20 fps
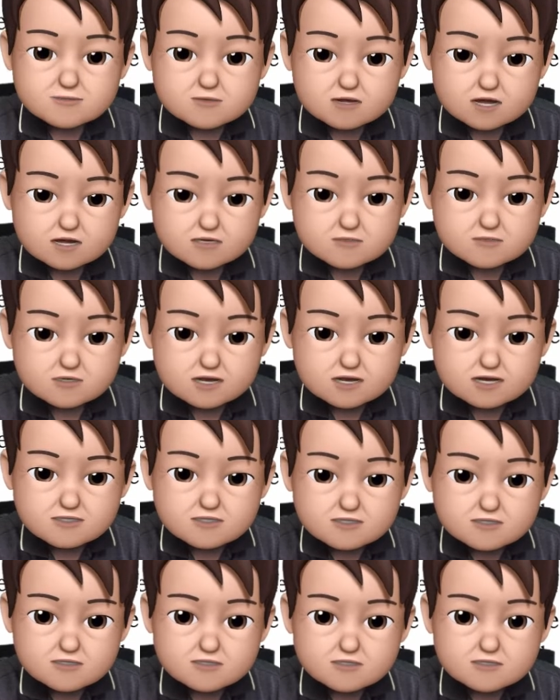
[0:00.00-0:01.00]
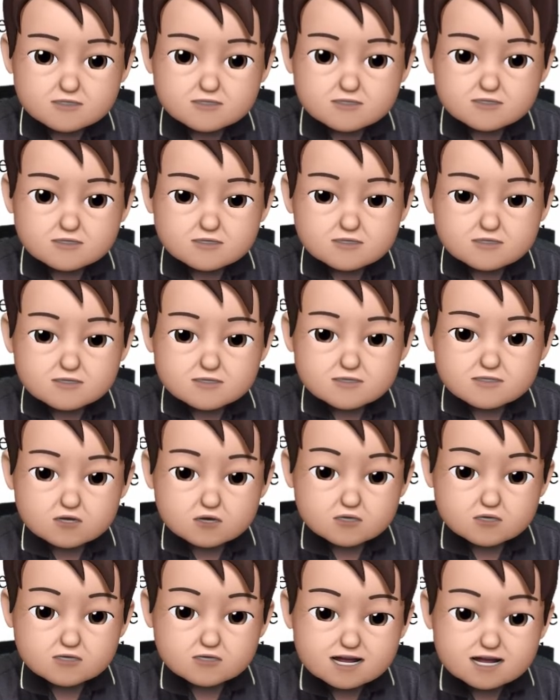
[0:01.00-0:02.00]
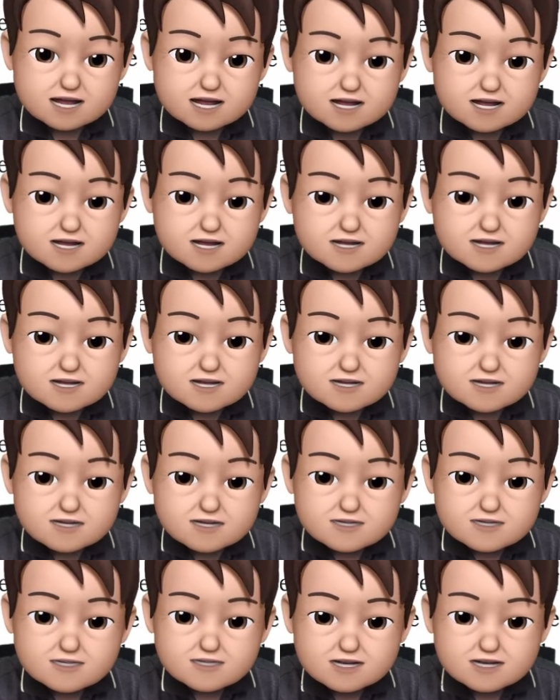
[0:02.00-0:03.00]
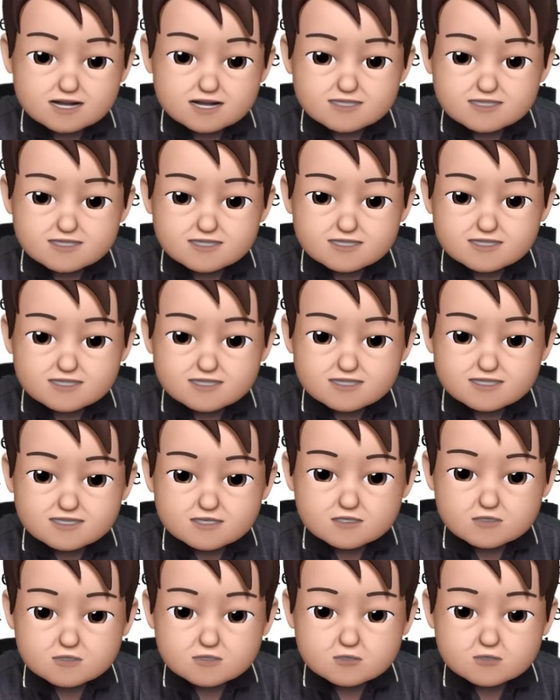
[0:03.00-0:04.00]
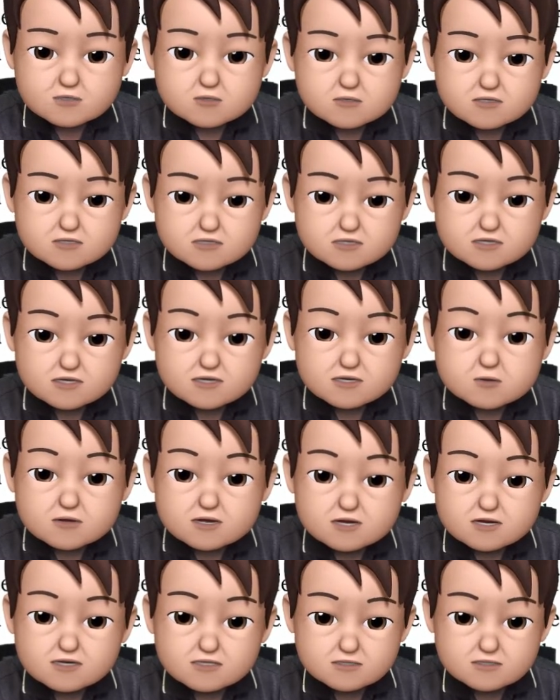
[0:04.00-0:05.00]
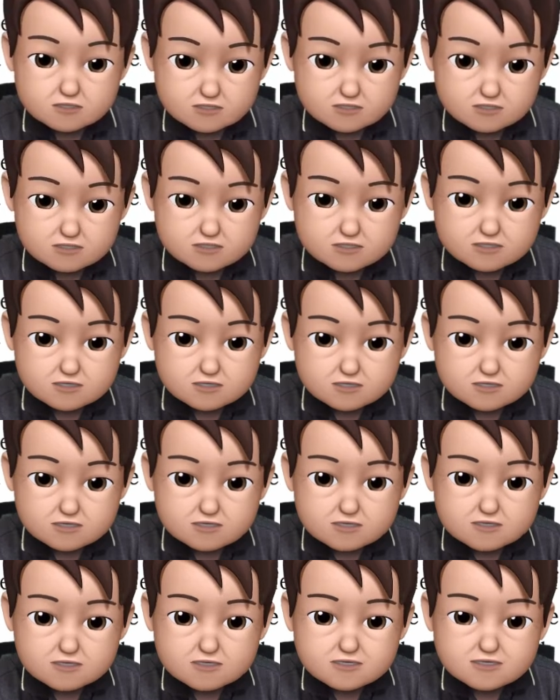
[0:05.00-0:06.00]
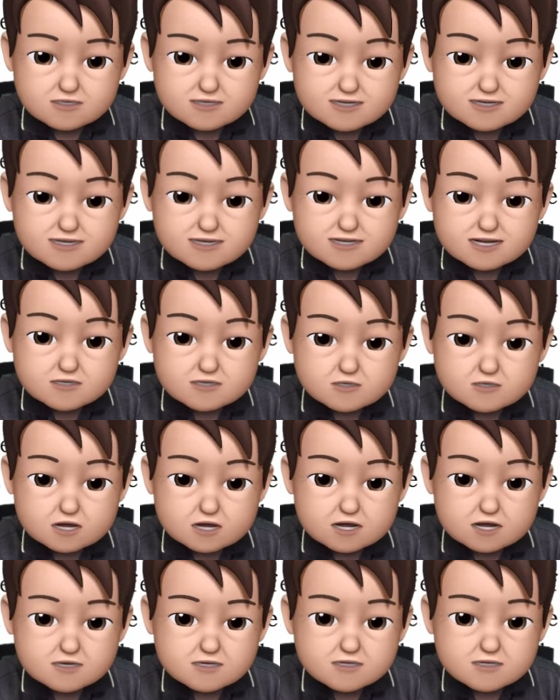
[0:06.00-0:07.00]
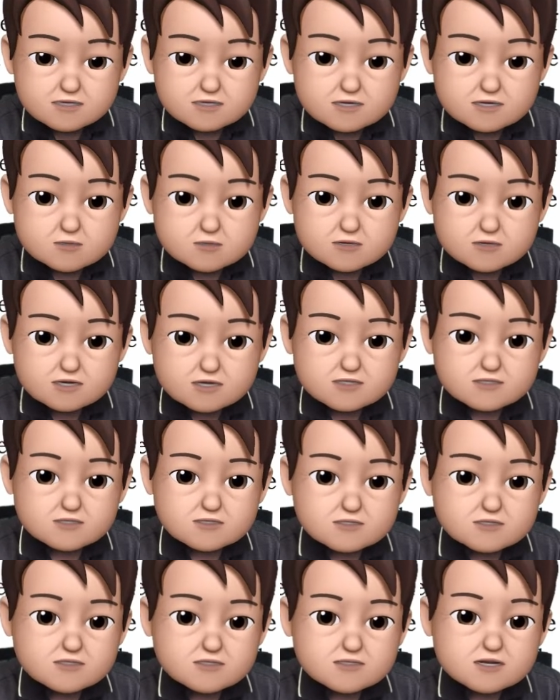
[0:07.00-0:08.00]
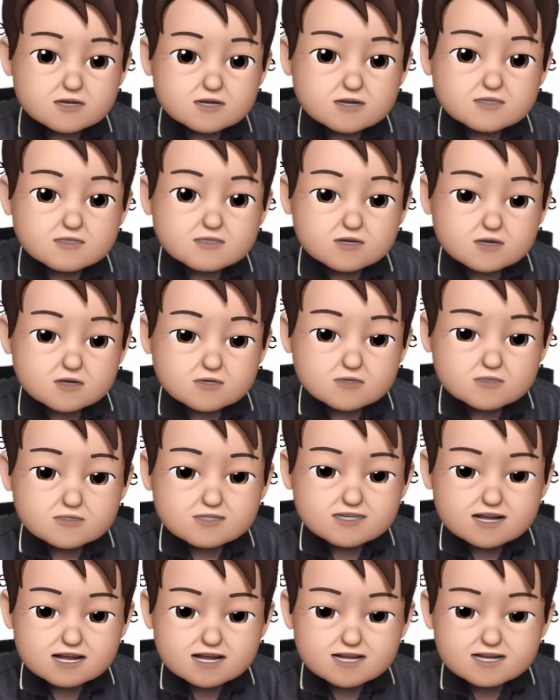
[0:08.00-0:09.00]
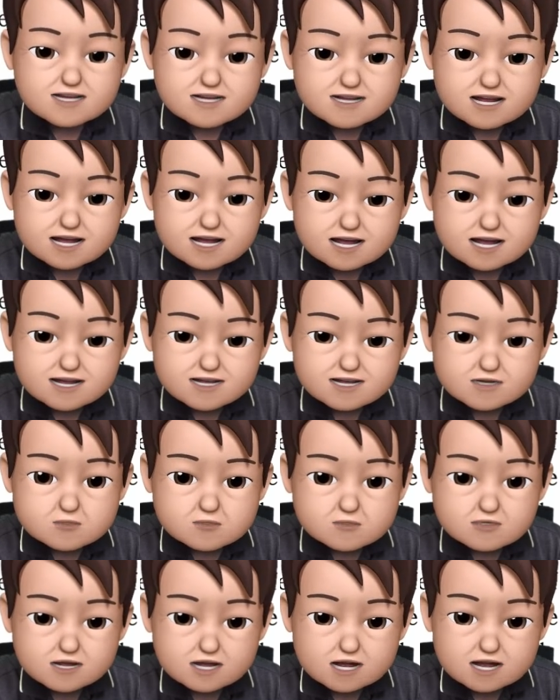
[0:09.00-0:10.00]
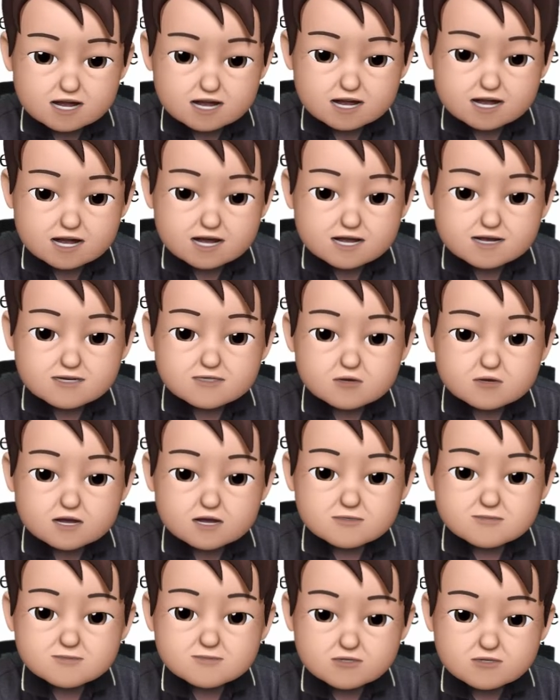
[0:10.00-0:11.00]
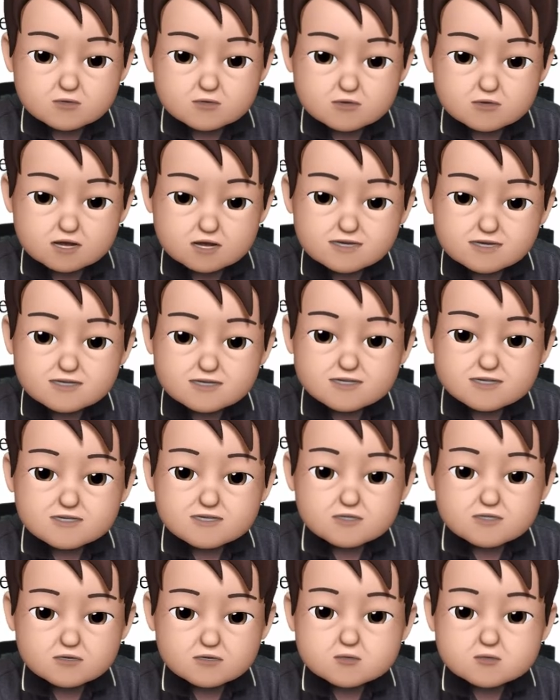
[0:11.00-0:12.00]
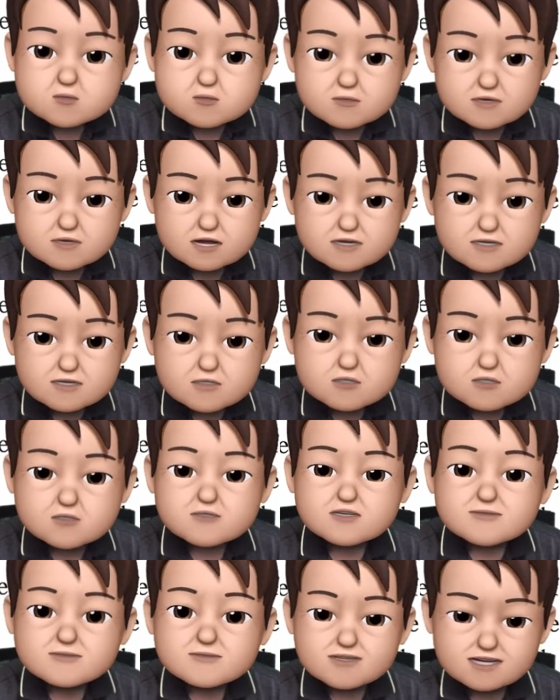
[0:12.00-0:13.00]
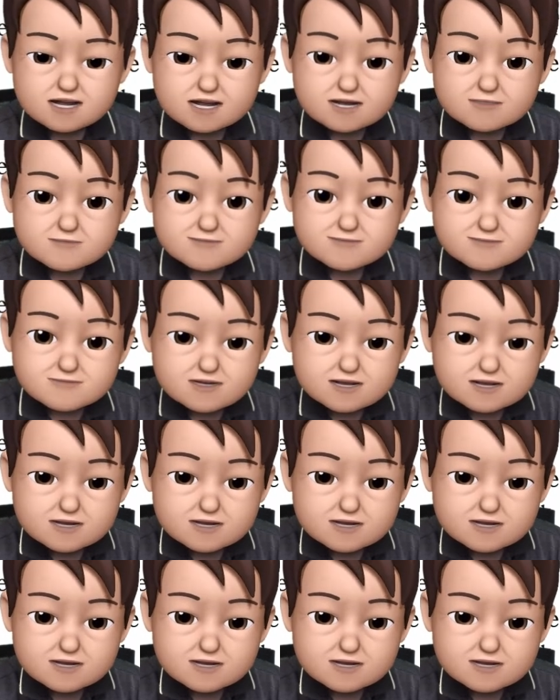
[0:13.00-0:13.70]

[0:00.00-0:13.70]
뭐 하기 위해서? 더 잘 네가 진실로 느끼고 있는 것을 진짜 너가 느끼고 있는 것을 더 잘 이해하기 위해 너가 필요한 그런 공간을 주게 됩니다.